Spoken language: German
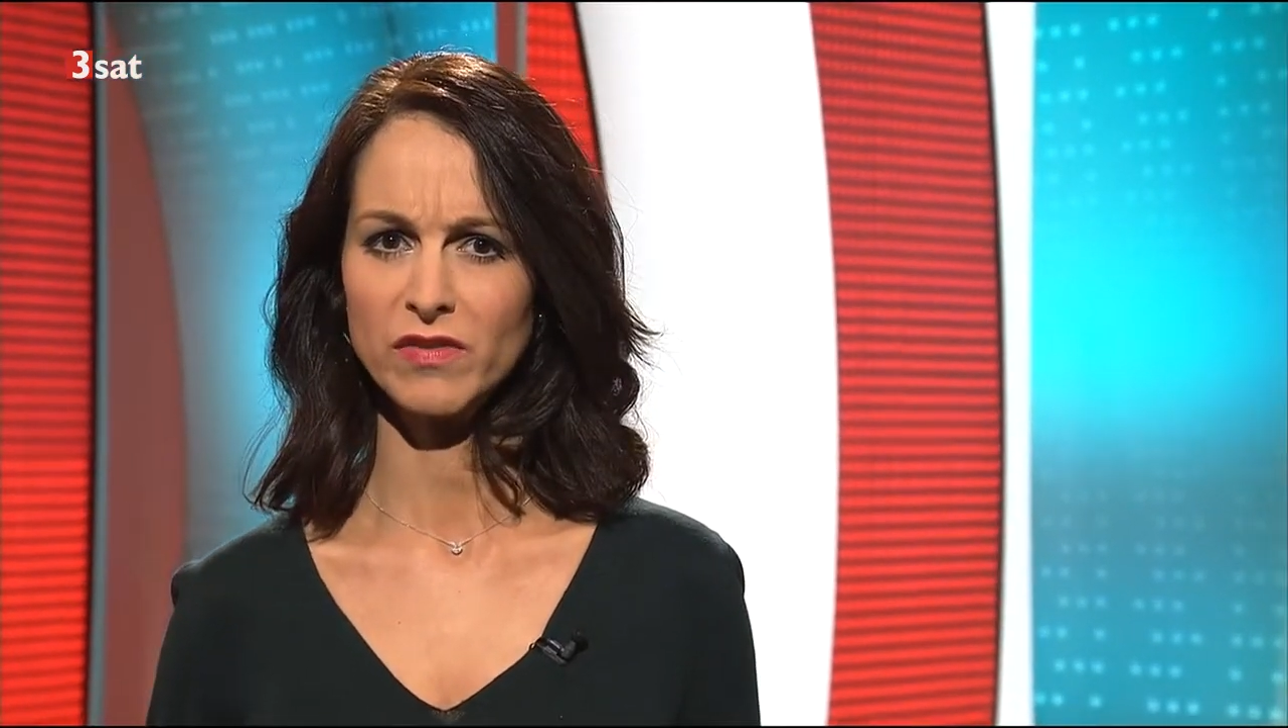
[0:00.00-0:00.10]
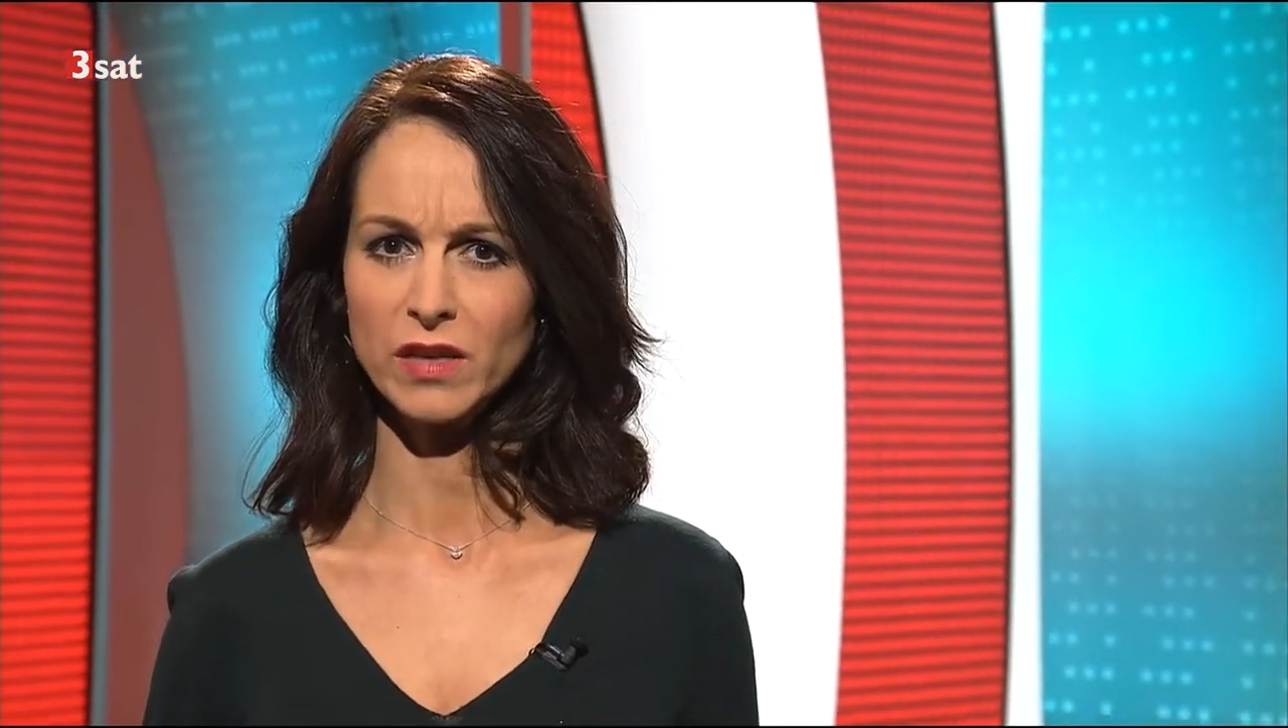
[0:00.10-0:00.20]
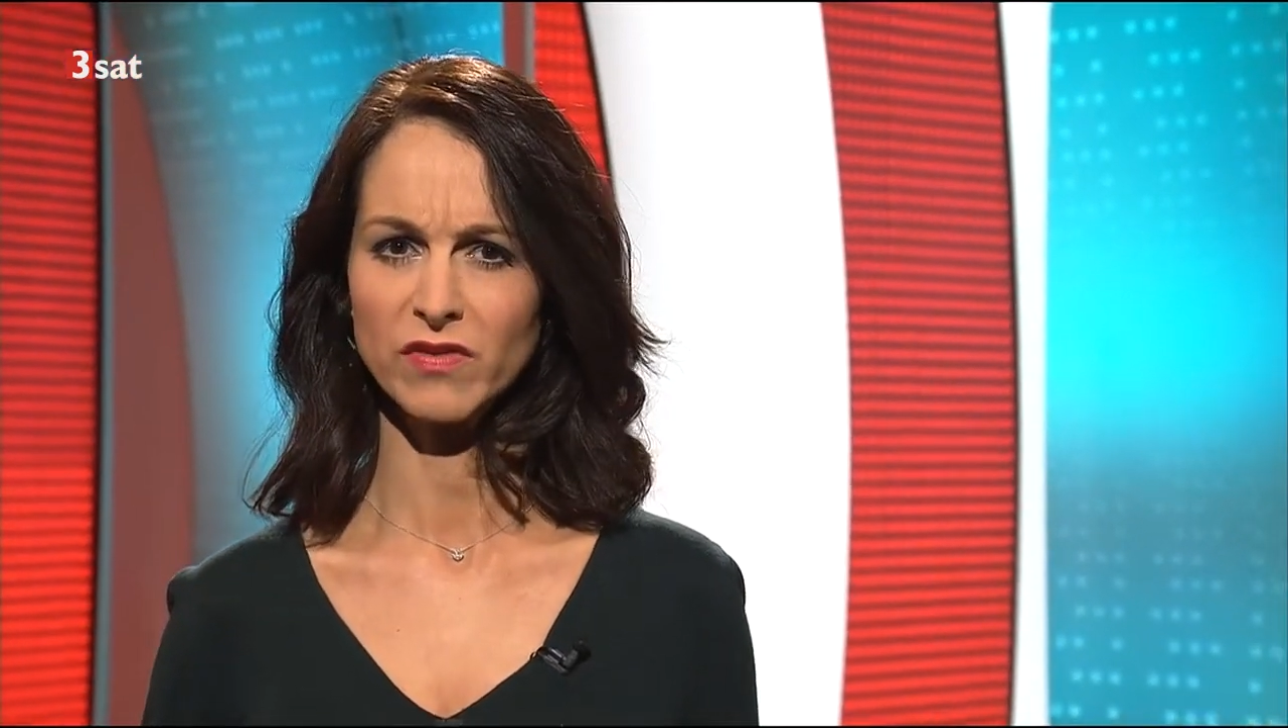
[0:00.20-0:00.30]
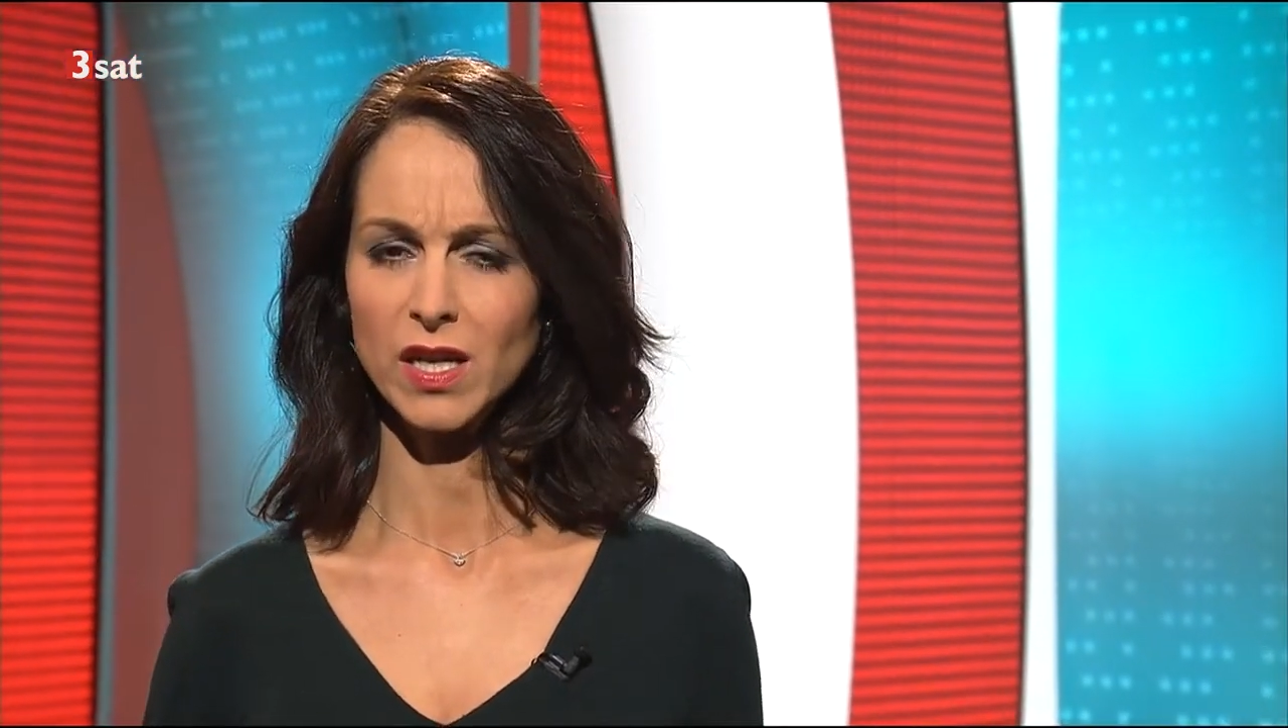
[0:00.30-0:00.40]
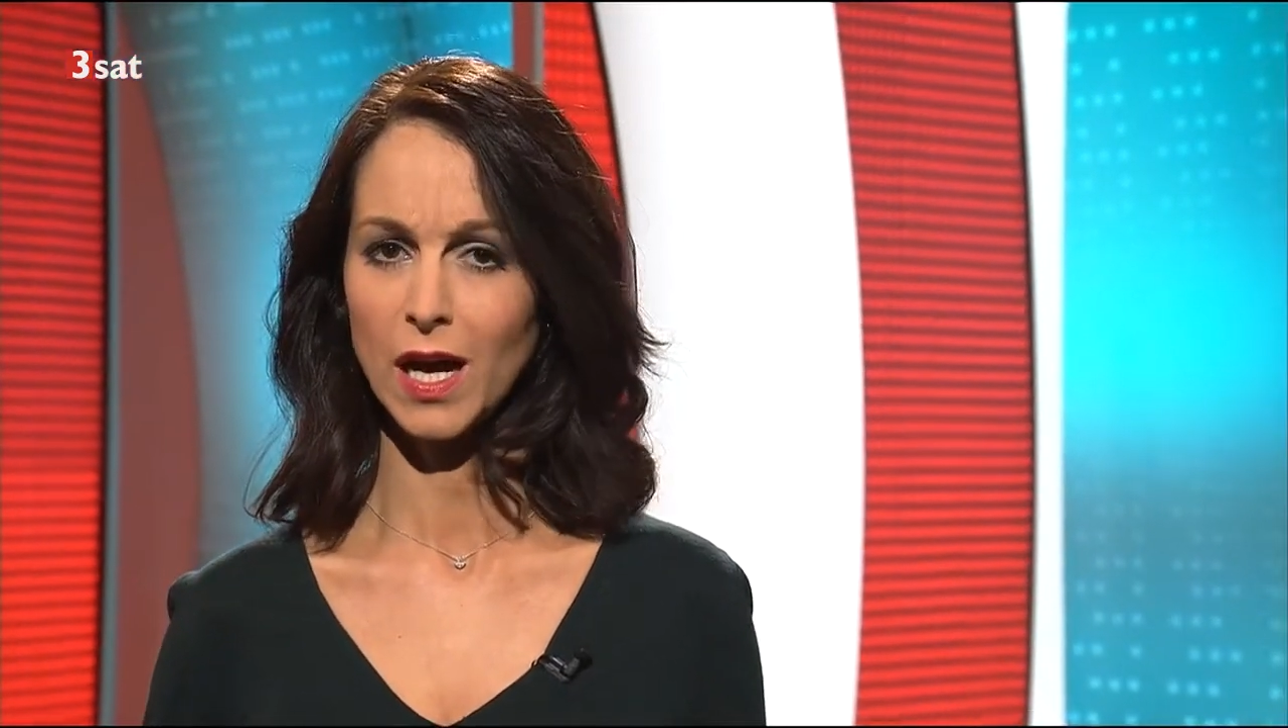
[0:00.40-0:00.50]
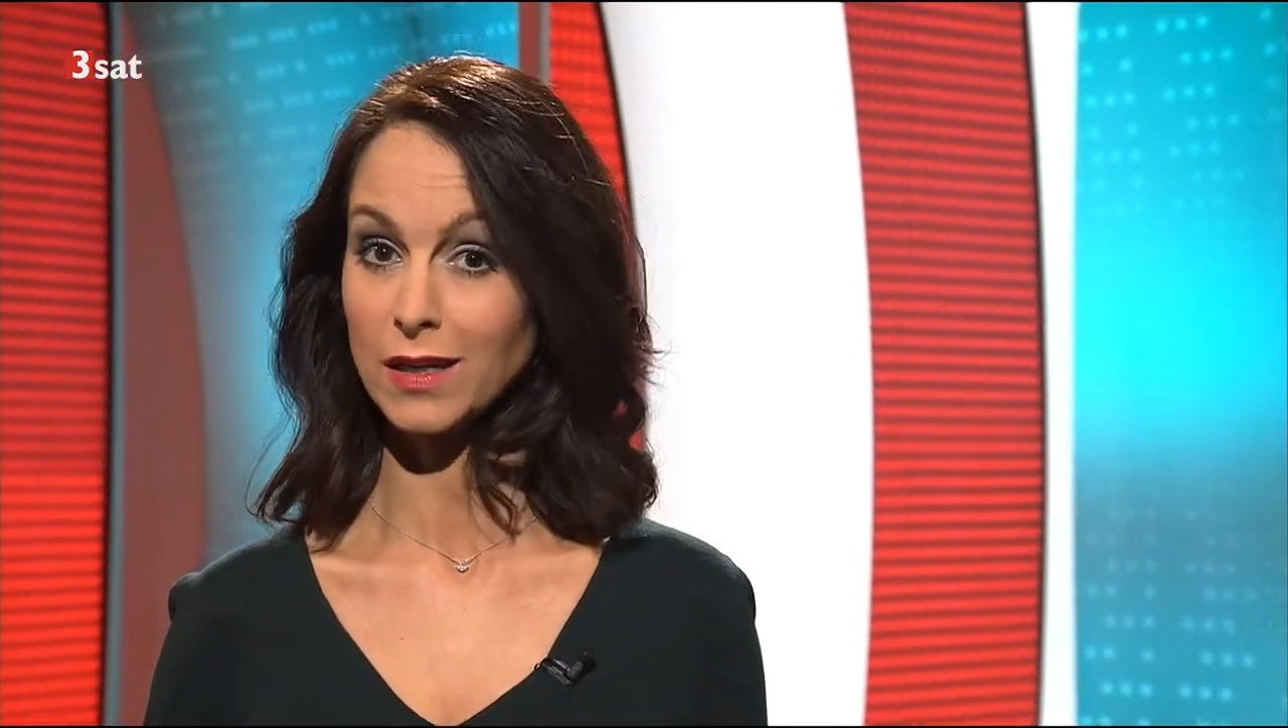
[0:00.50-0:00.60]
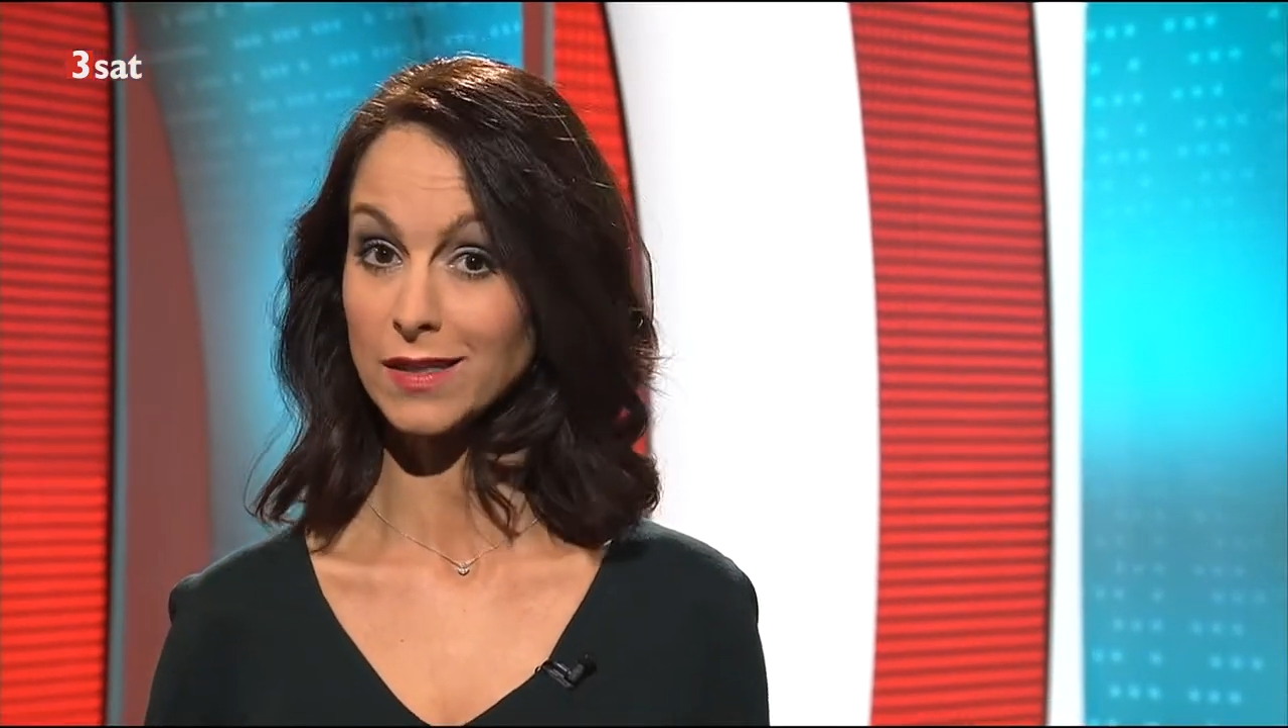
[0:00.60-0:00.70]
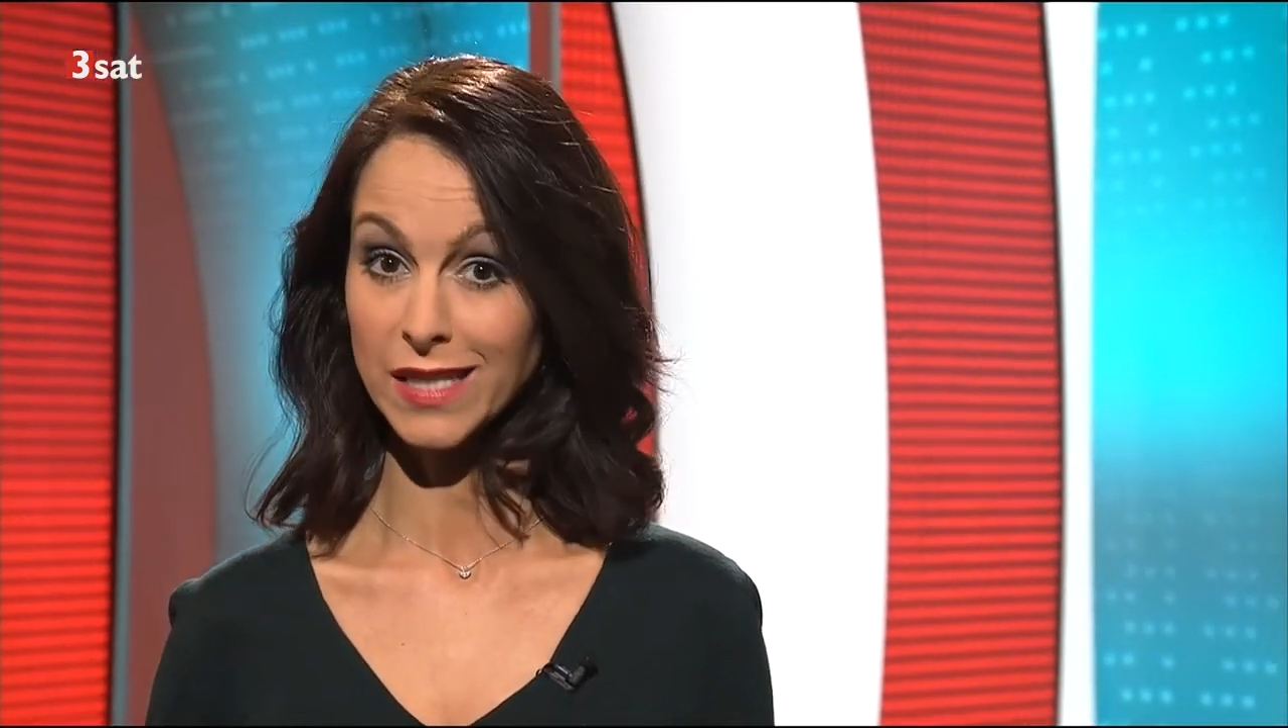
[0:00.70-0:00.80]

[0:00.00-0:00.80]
Werden wir da alle